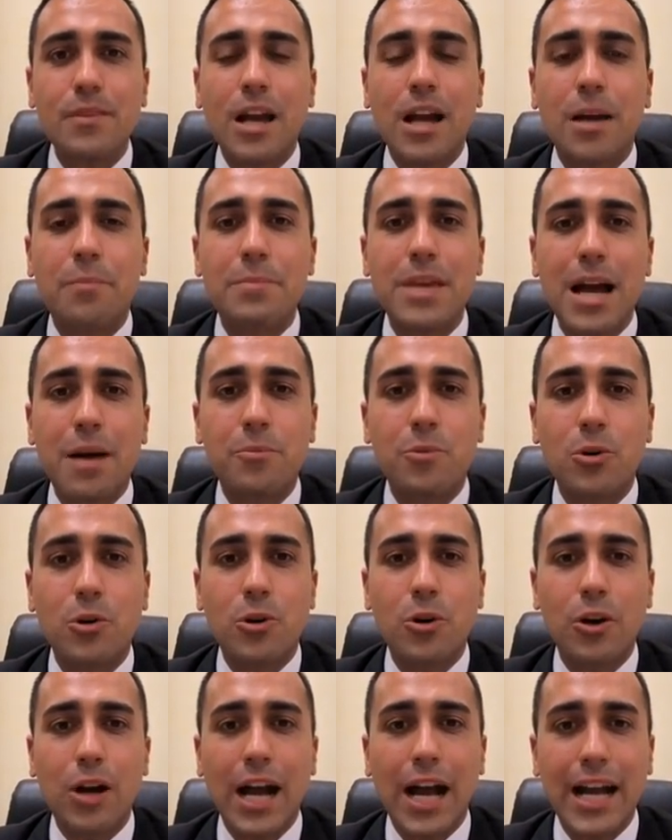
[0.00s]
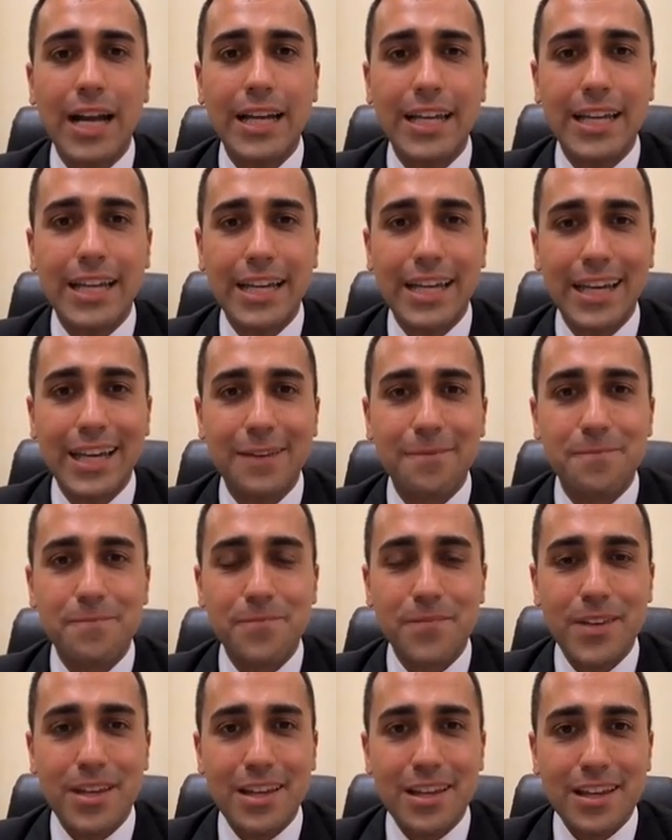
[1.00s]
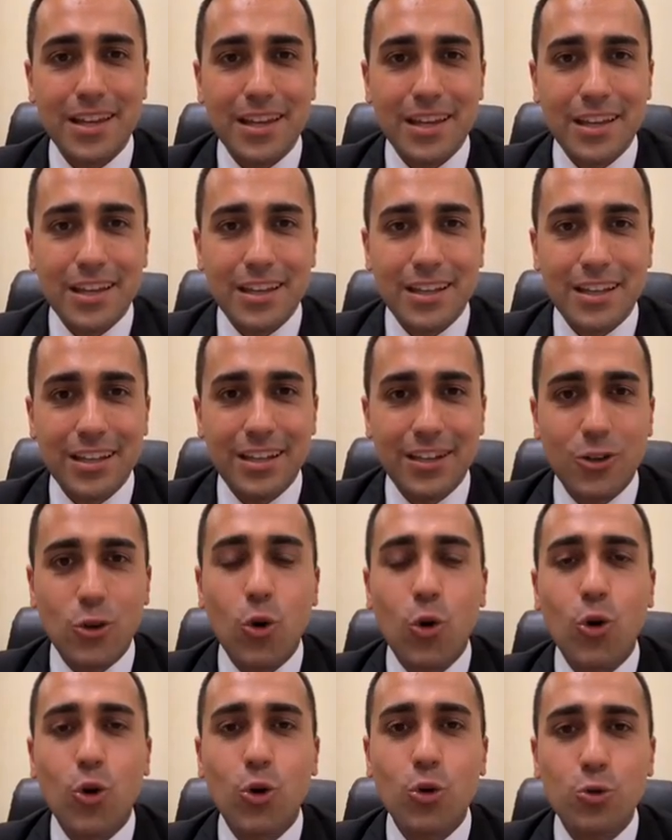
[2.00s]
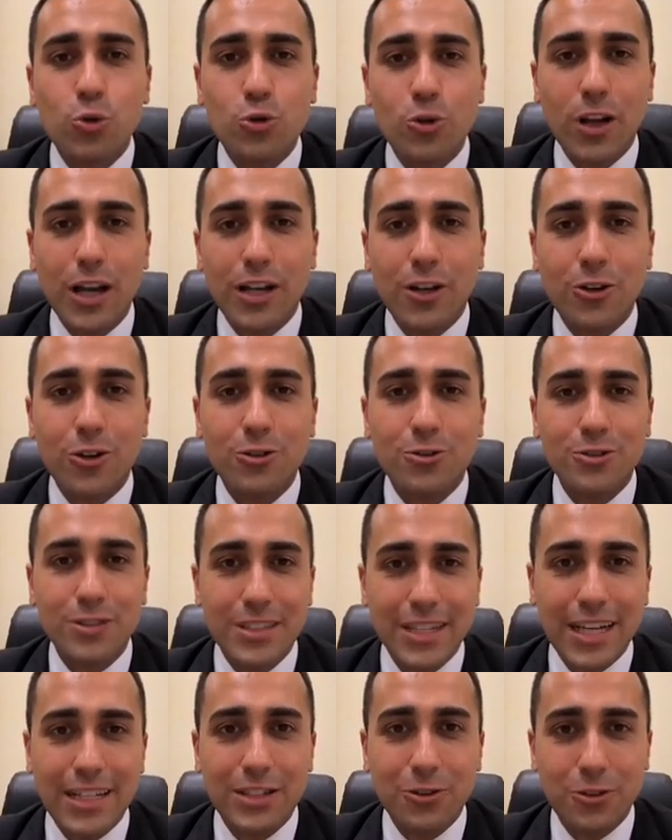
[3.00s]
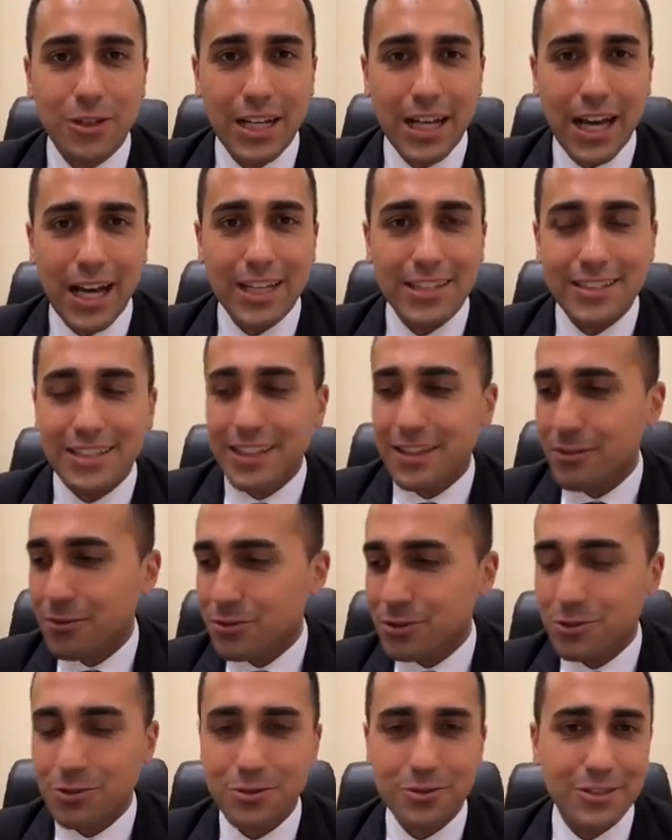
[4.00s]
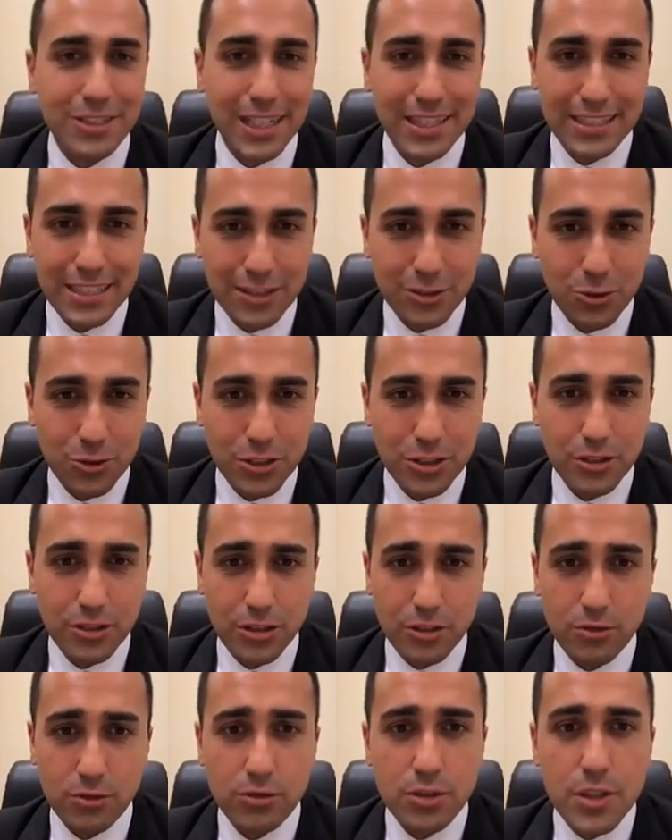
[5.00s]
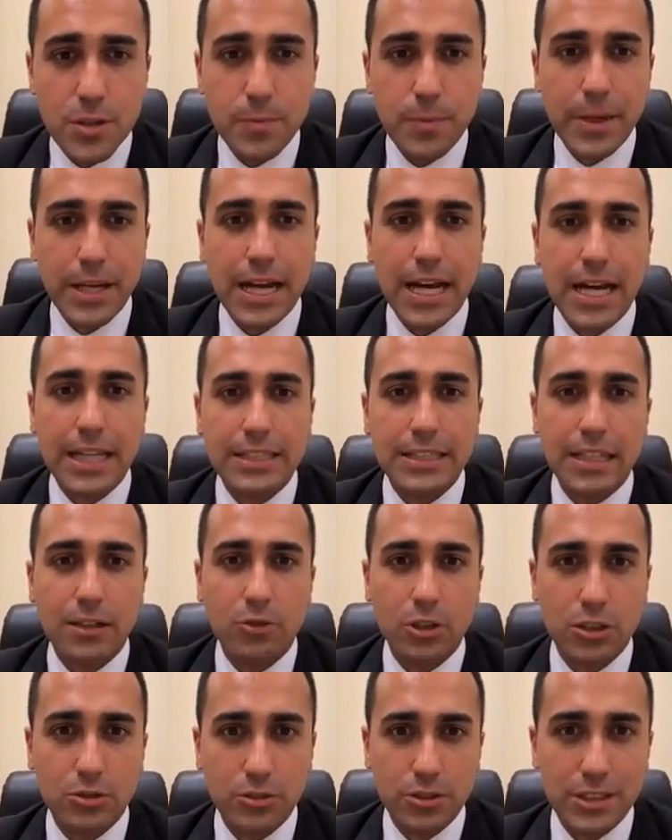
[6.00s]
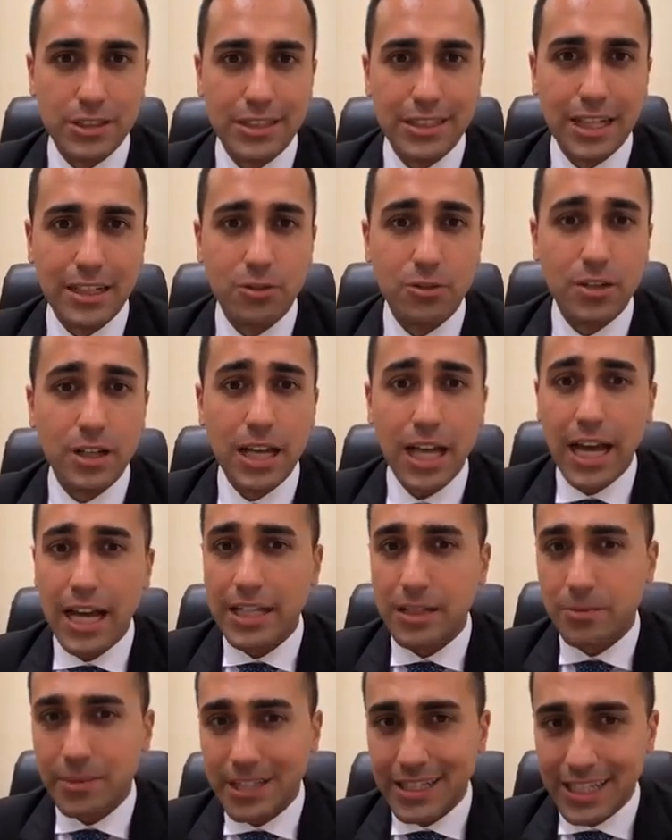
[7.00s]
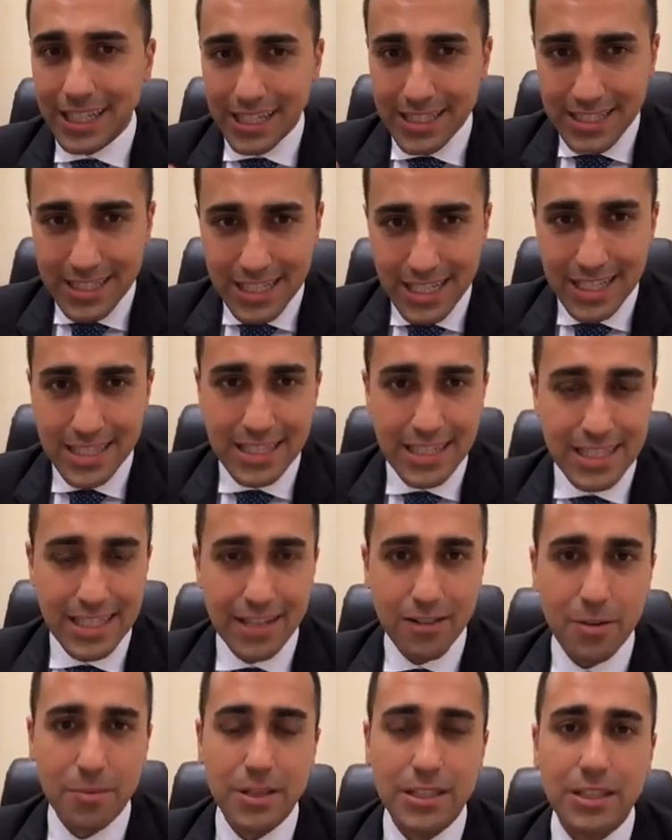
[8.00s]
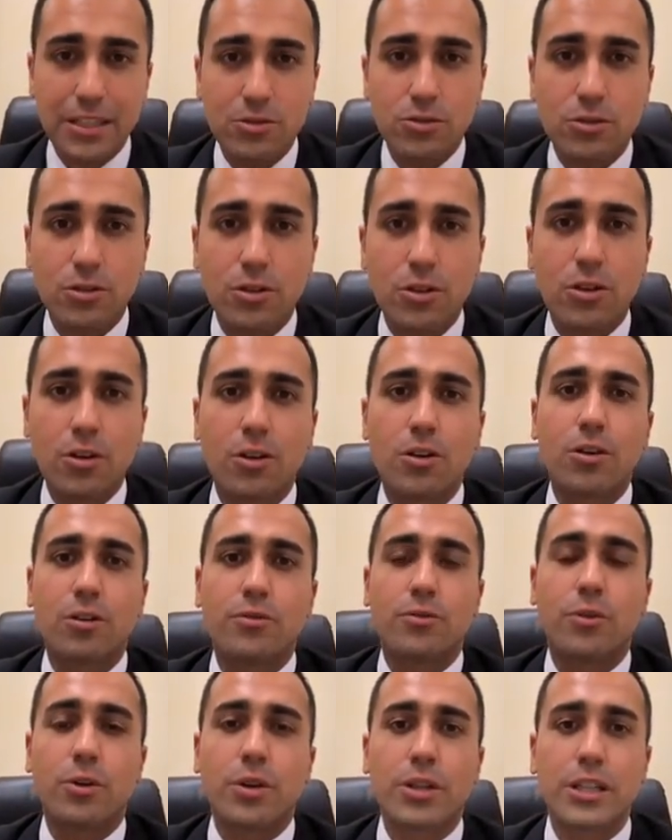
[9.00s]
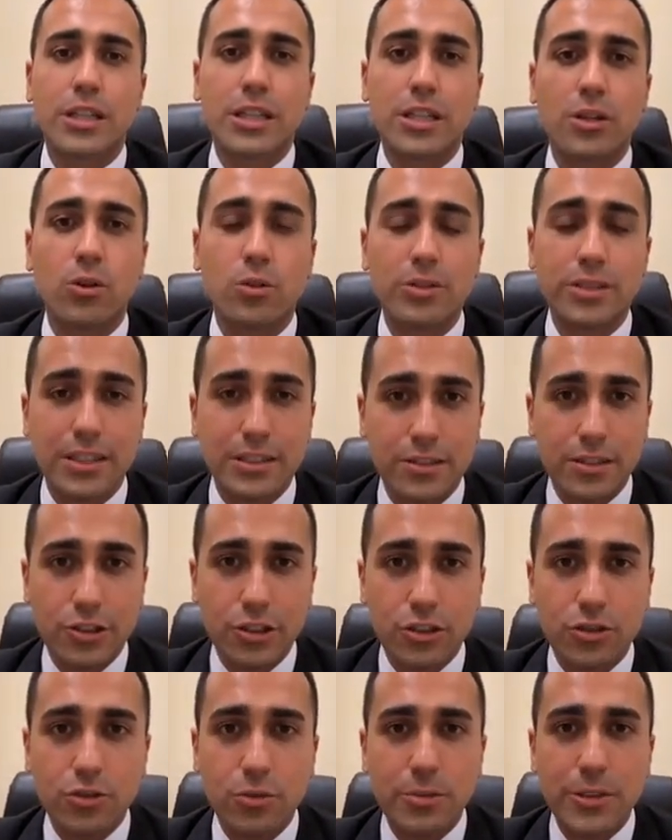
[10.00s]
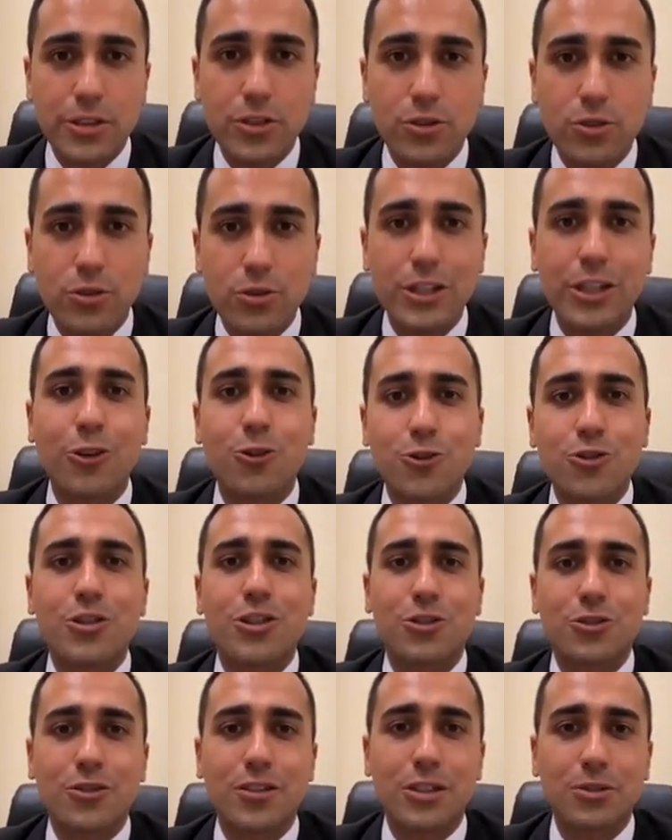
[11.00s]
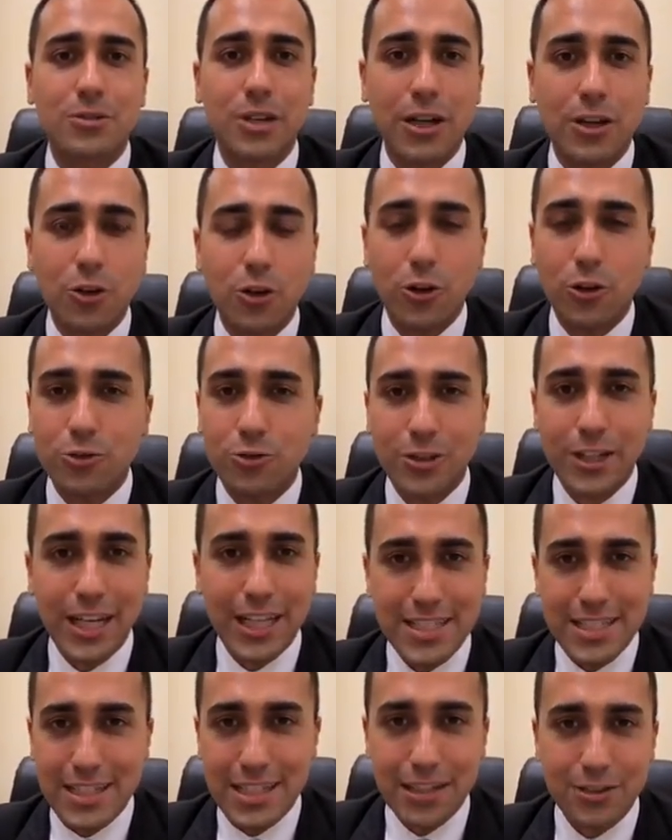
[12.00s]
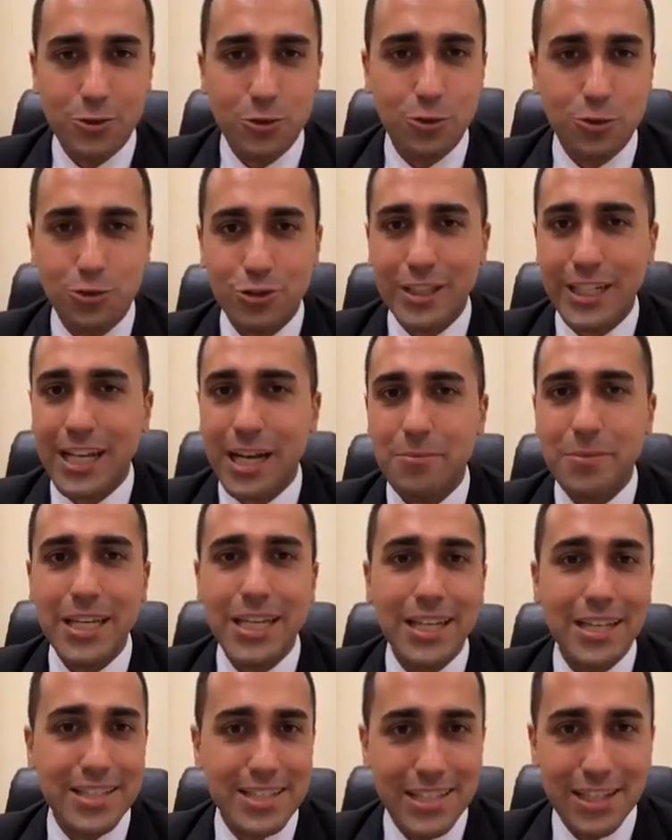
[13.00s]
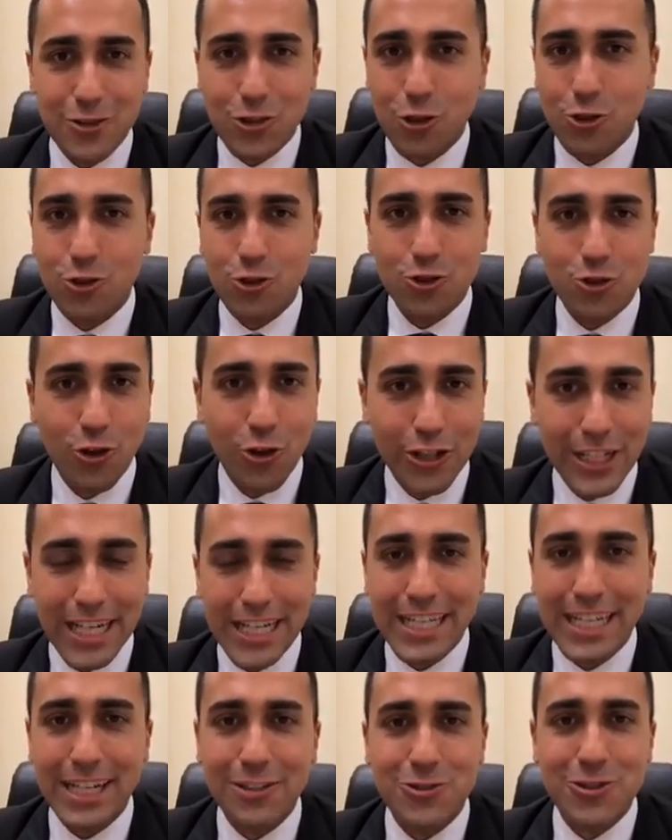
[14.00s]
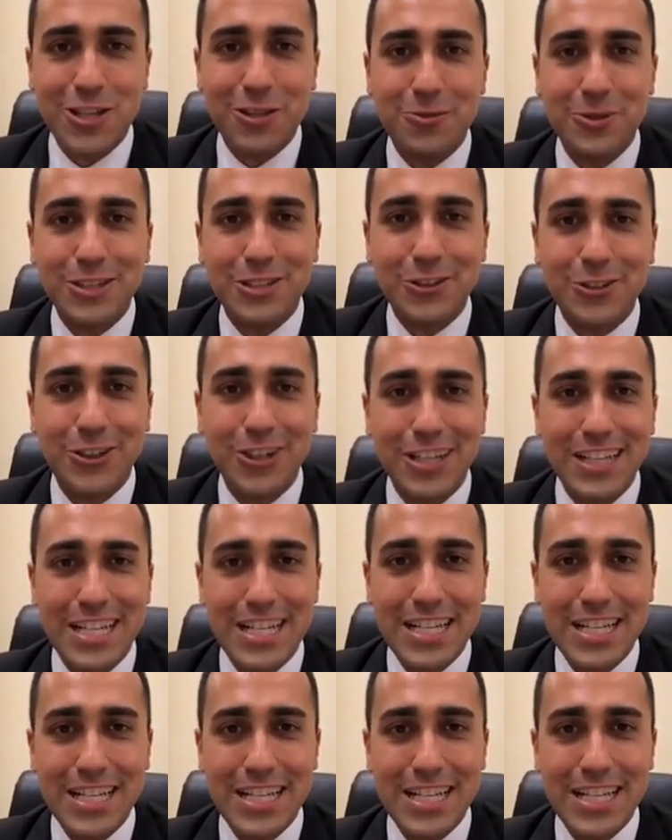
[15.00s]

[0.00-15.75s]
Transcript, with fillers: abbiamo anche eh, concluso l'accordo di Italia Online. Li avevo incontrati a Torino, erano disperati i lavoratori di Italia Online perché l'azienda stava mettendo fuori oltre 300 persone. Oggi si è trovato un accordo grazie al dottor De Camillis, a Giorgio Sorial che hanno seguito